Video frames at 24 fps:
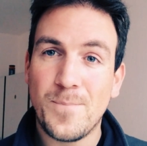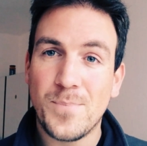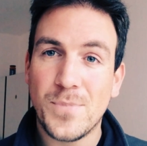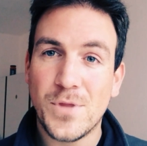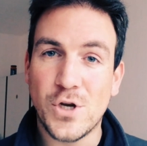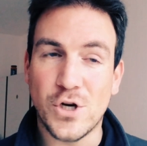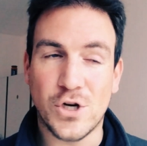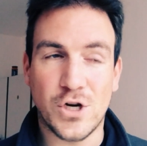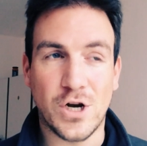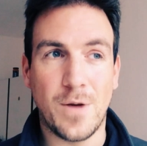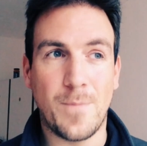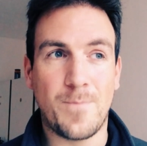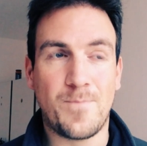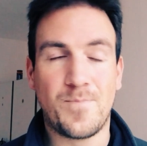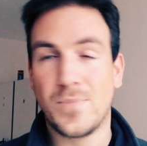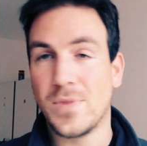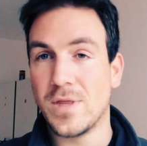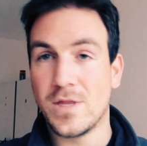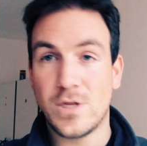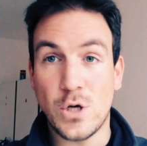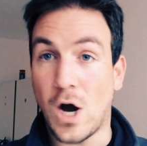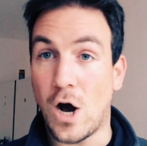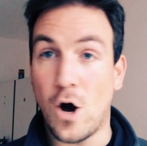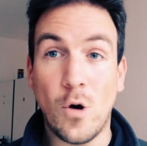就是
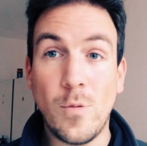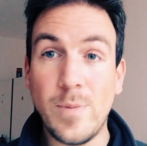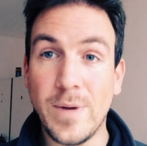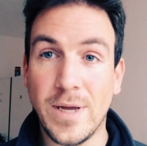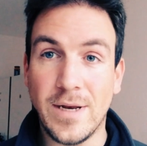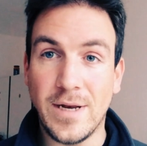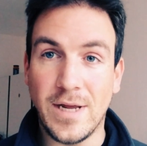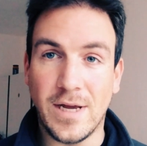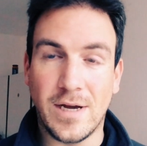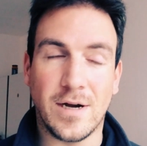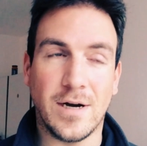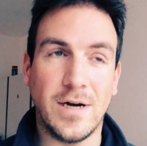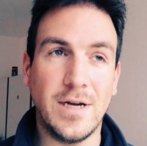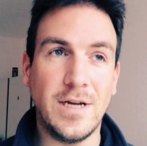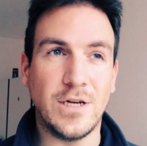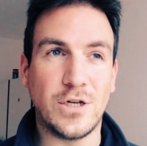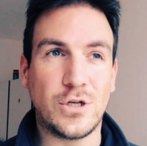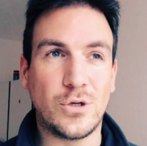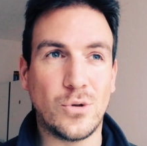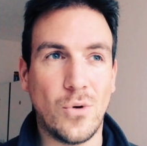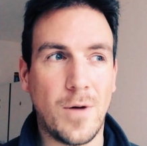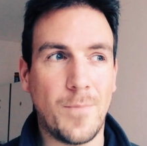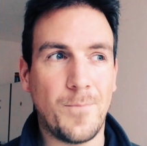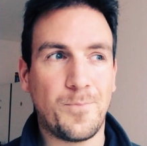就好比你可以
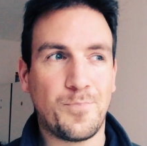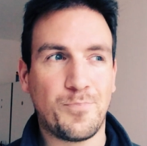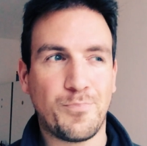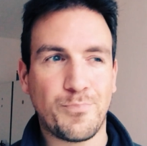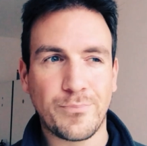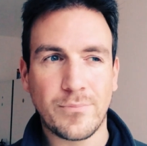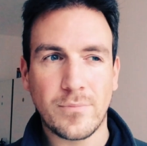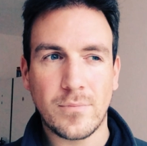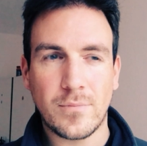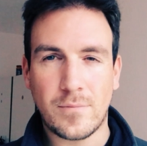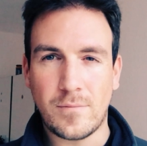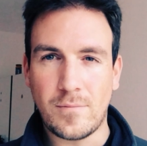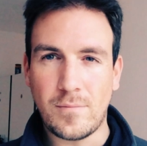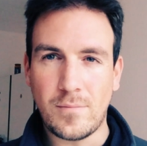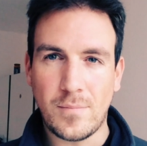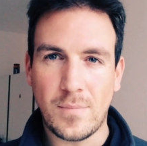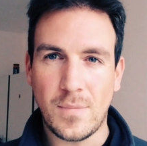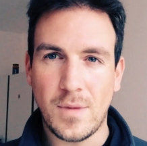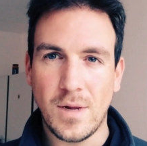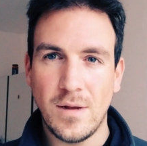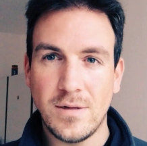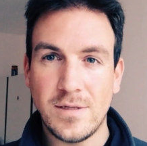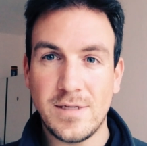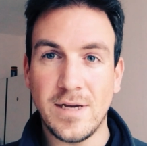说，
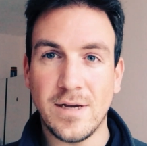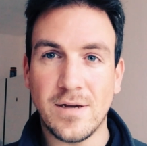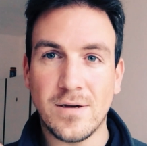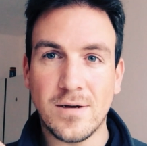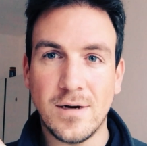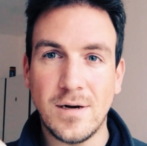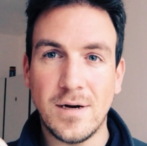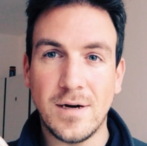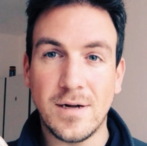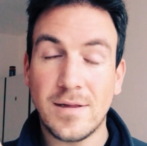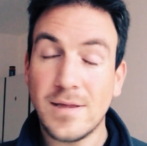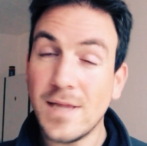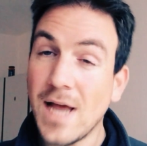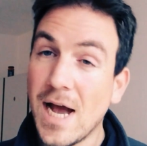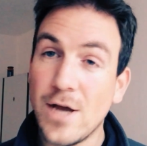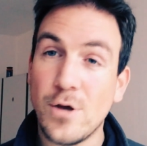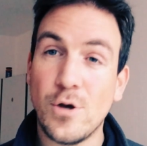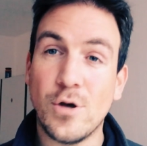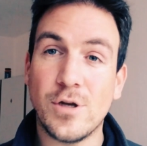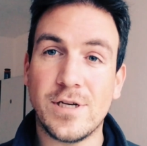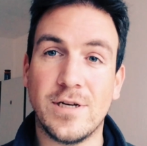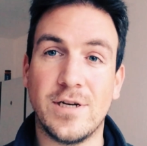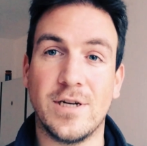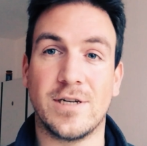这个大
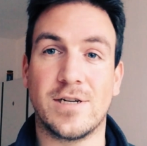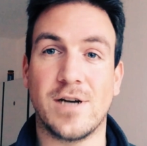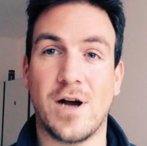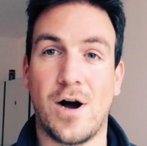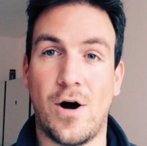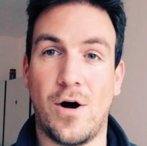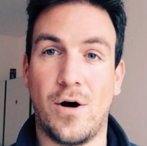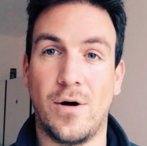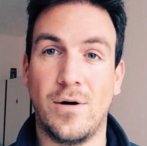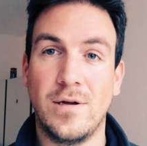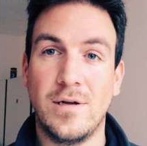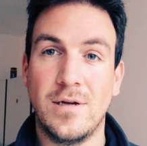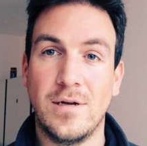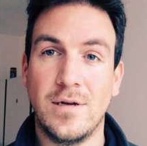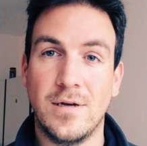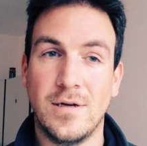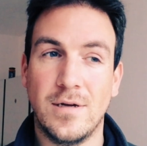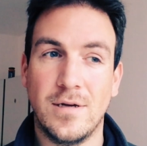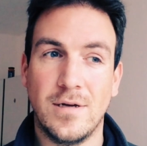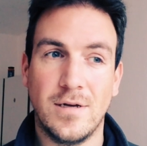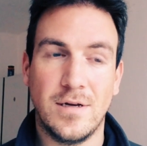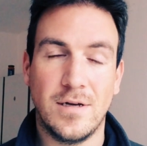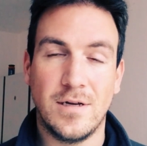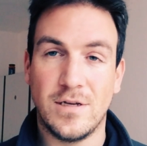跃进的时候
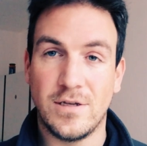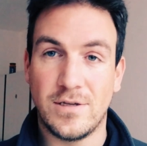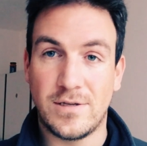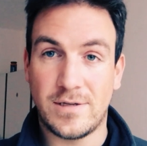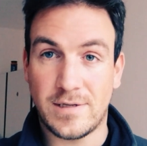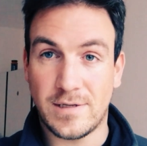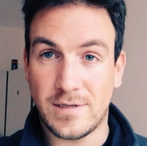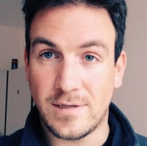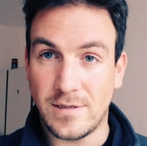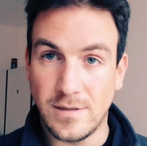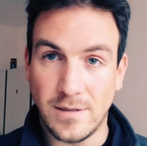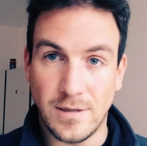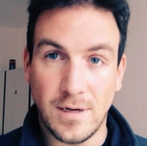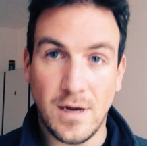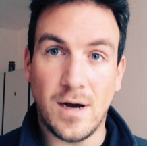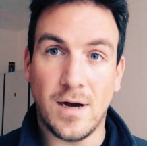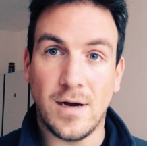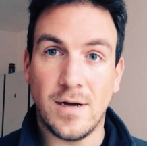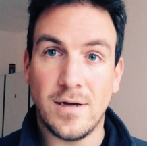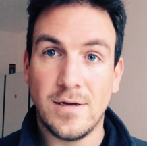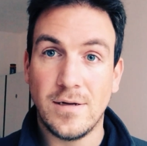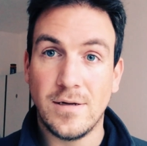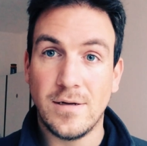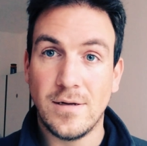死
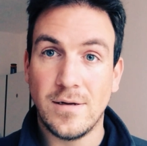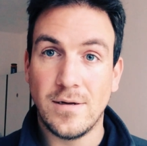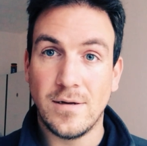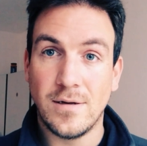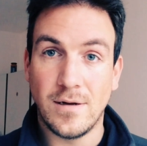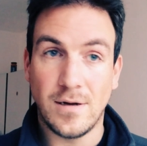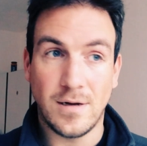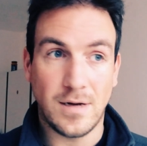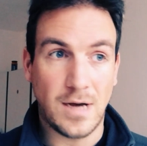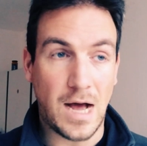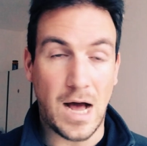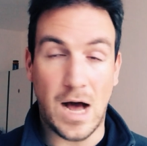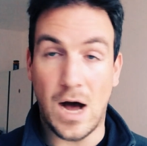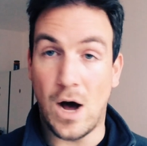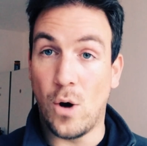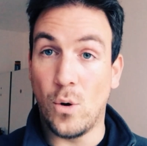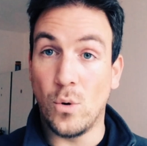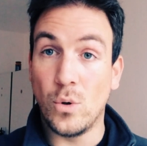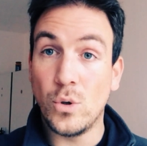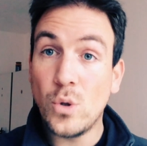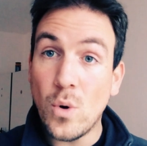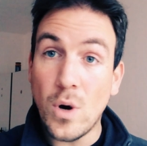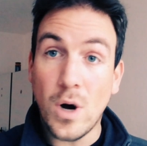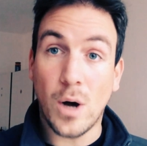了
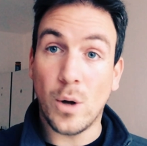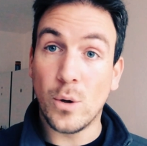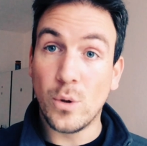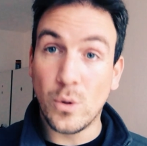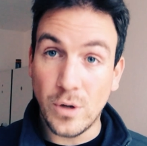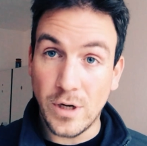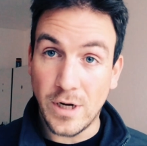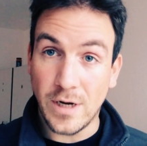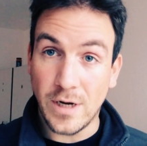好多好多